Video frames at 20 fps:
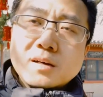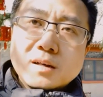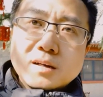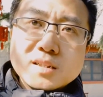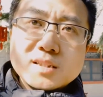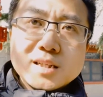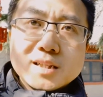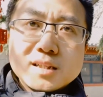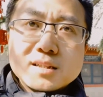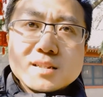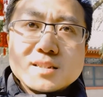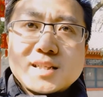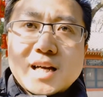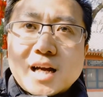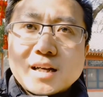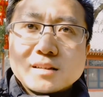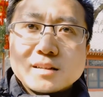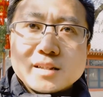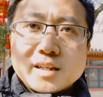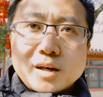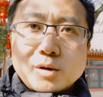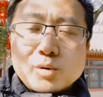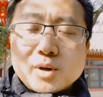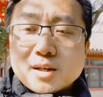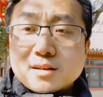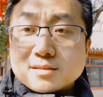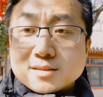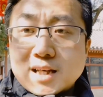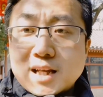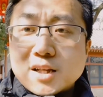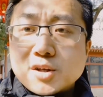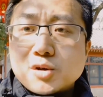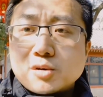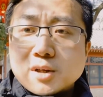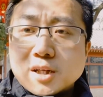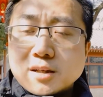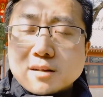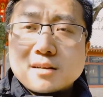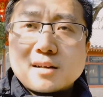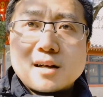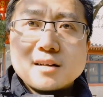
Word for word: 而且它的价格也会更加的诱人。